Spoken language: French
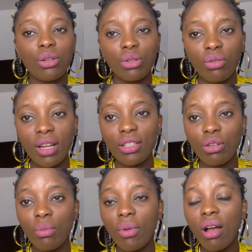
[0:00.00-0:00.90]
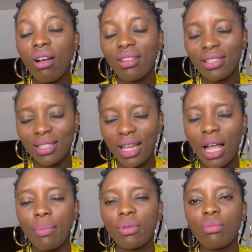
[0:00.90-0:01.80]
tu vas sûrement très
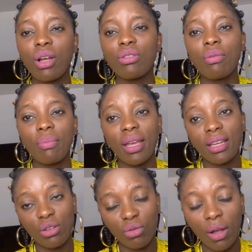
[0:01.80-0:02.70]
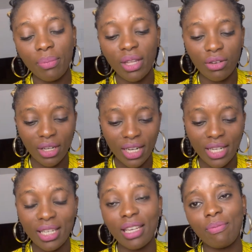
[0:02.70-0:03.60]
rapidement te perdre et tu vas peut-être
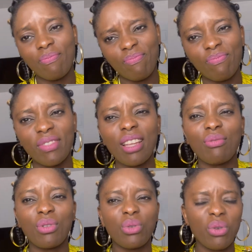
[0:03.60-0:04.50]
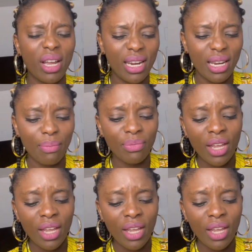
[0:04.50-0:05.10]
regretter d'être venu au Canada.